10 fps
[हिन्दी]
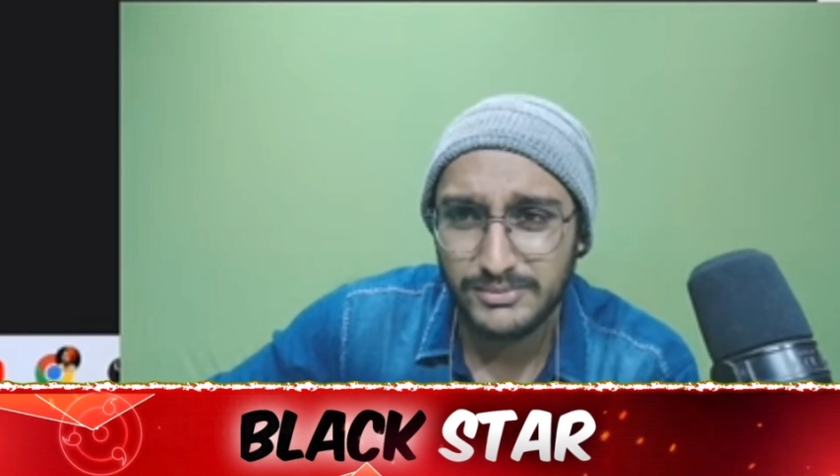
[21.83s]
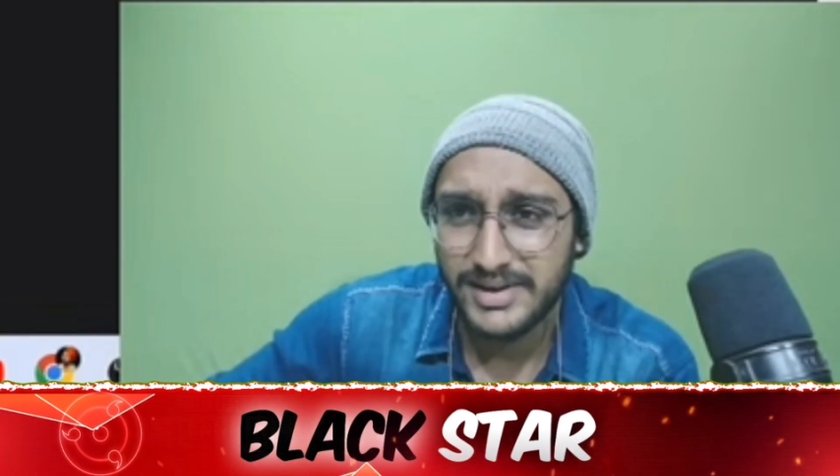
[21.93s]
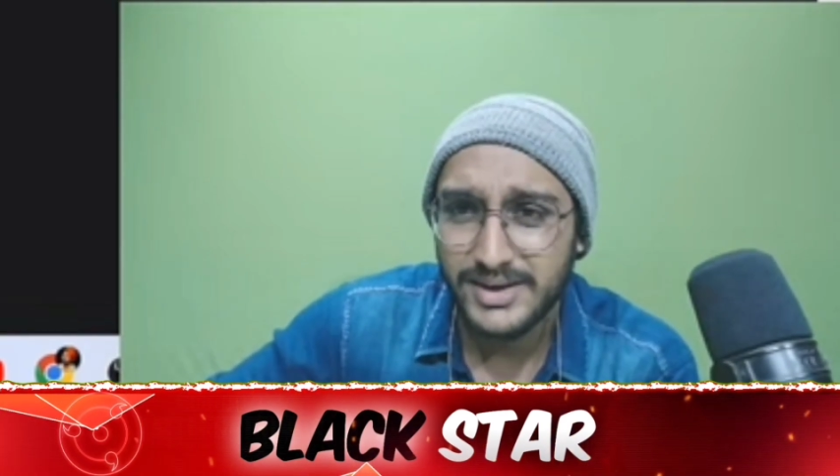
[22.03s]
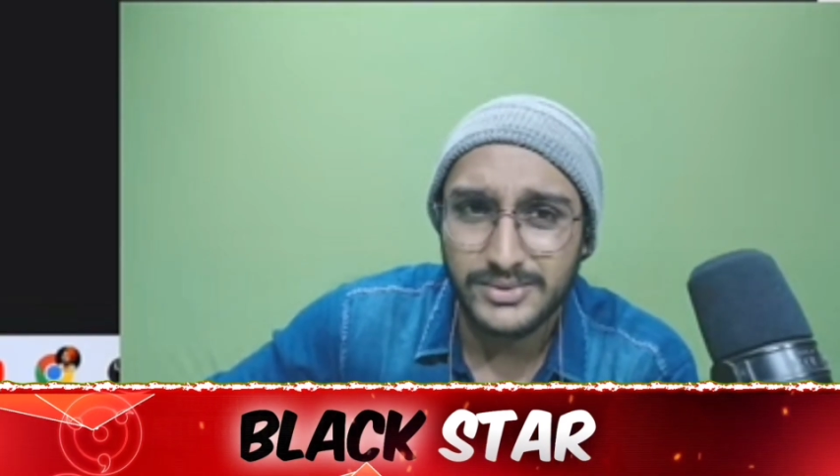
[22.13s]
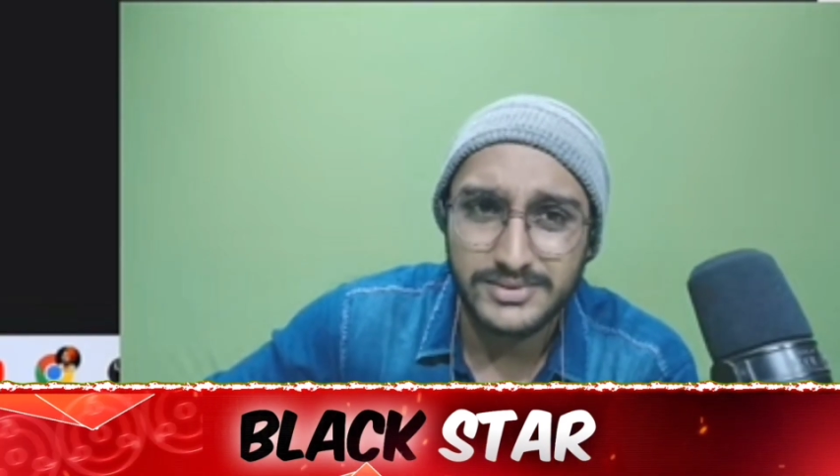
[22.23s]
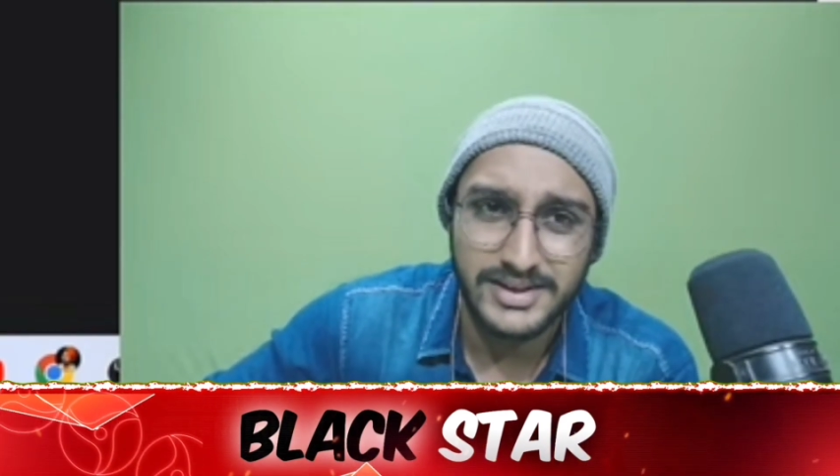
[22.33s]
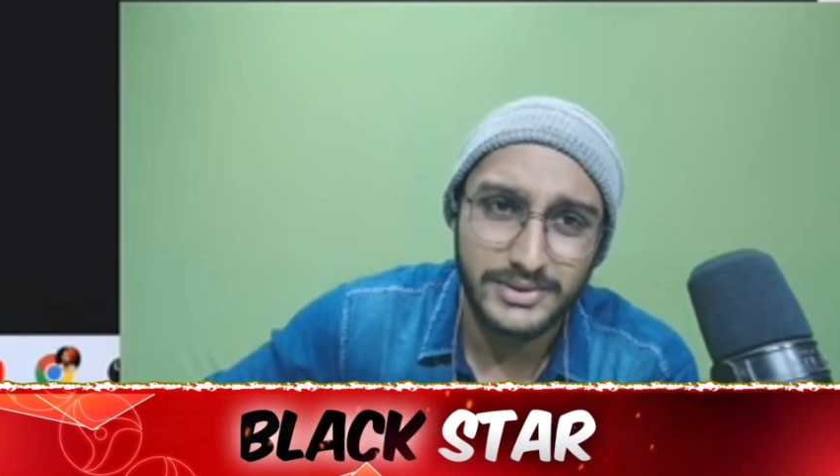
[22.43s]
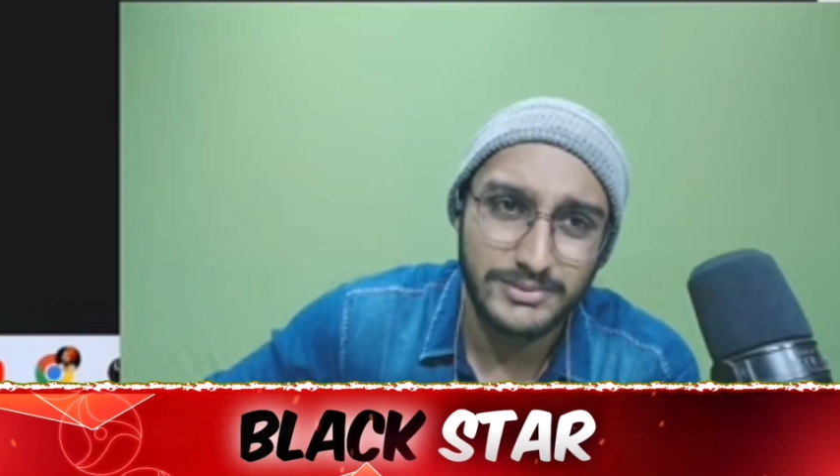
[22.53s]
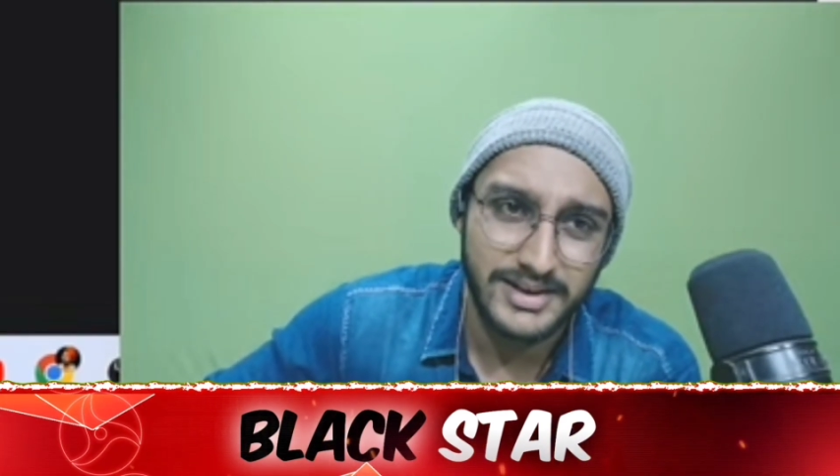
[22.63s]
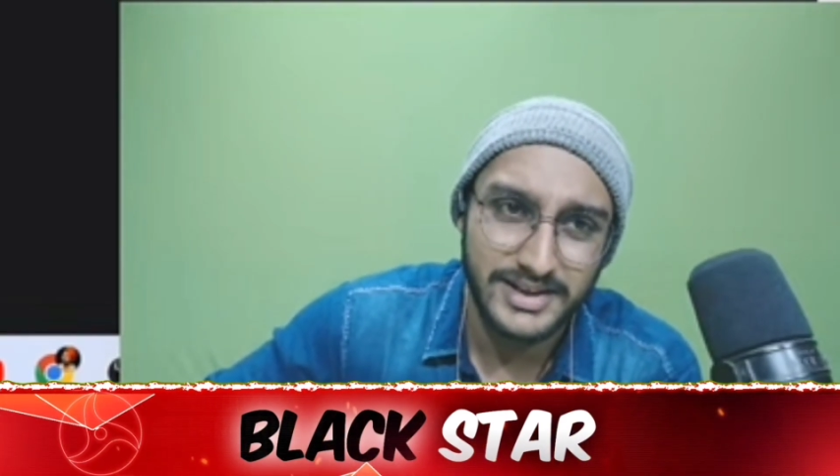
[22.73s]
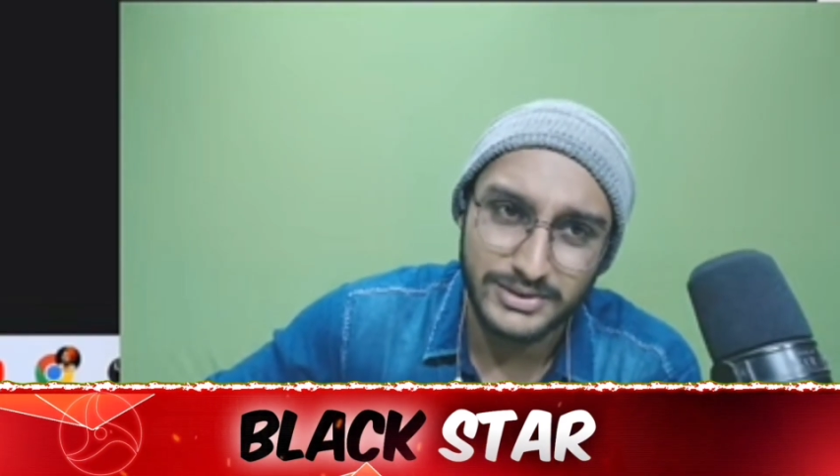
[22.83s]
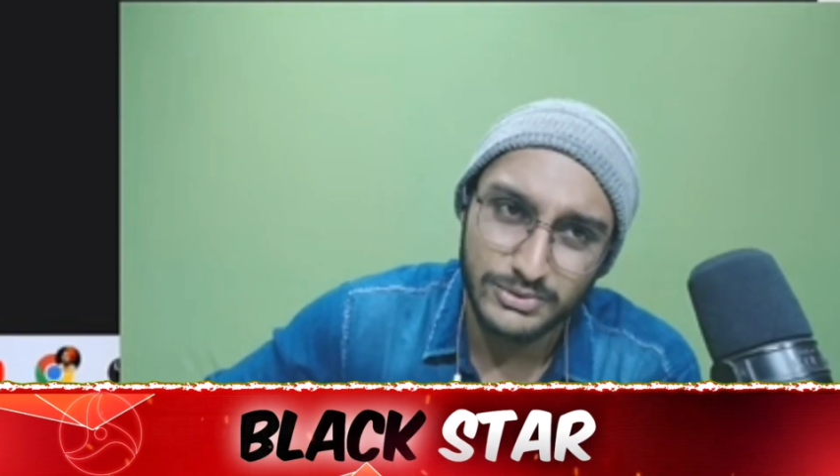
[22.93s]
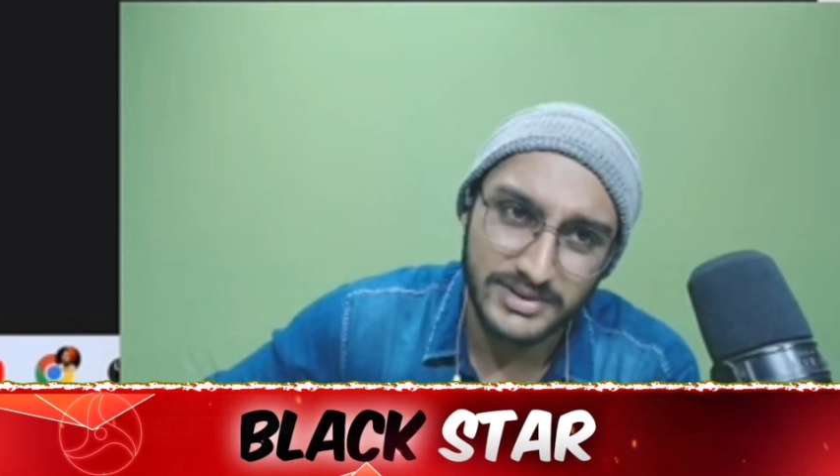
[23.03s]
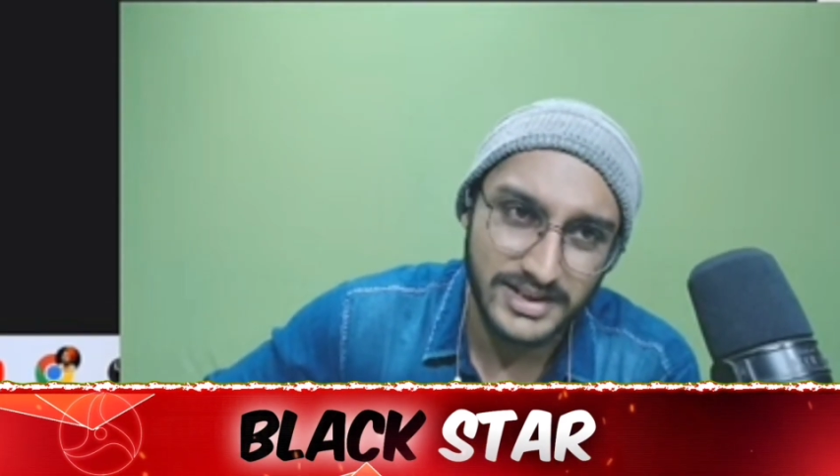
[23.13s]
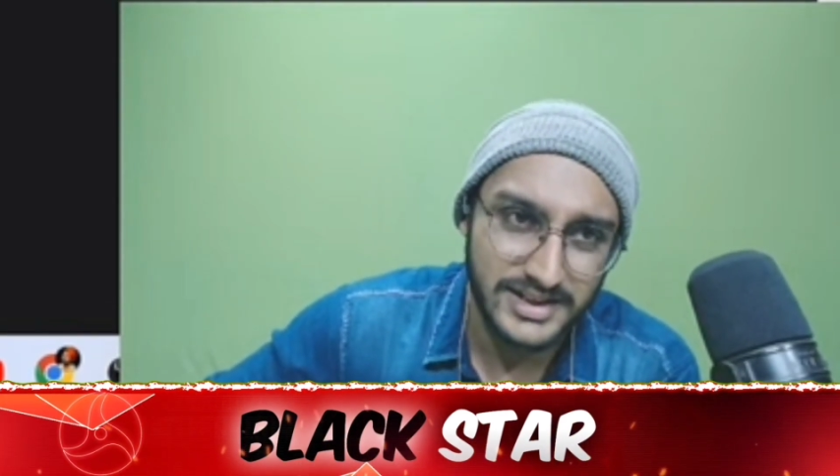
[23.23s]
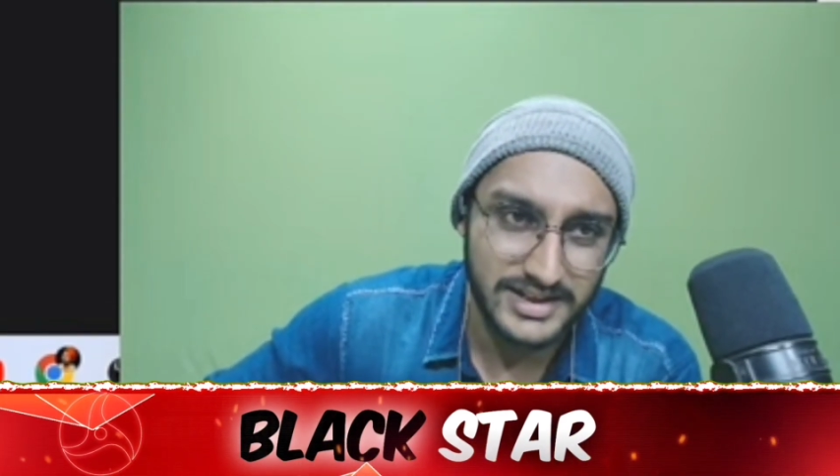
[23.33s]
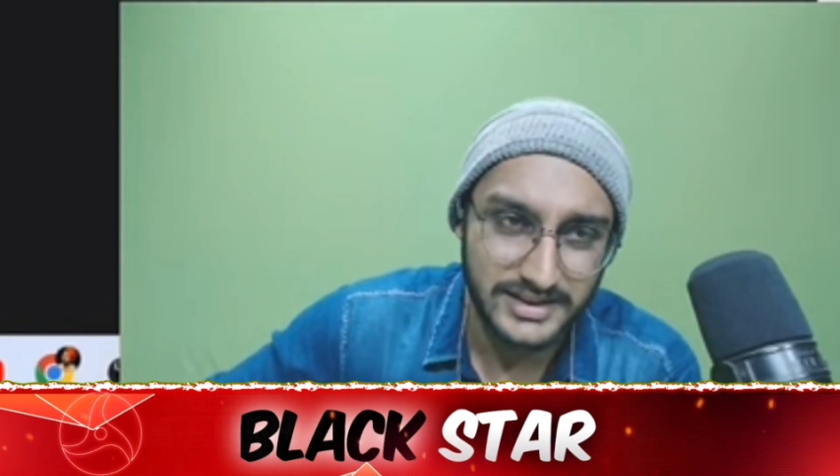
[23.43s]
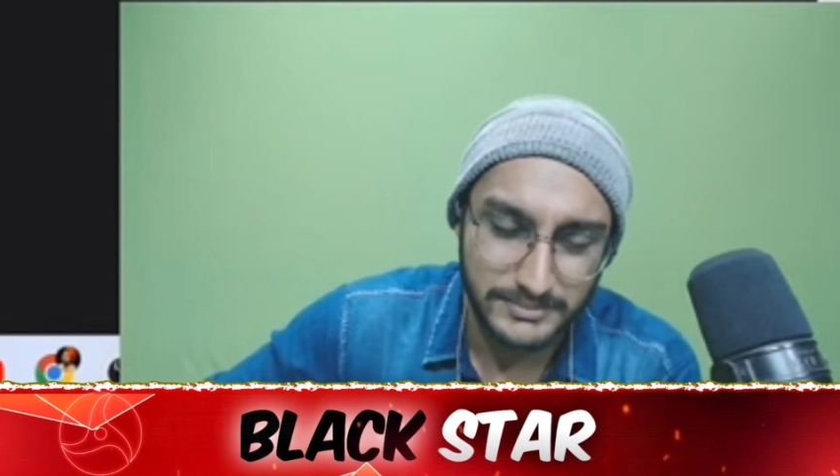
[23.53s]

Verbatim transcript: मैं कुछ नहीं हूँ भाई ये तो तुम्हें क्लियर कट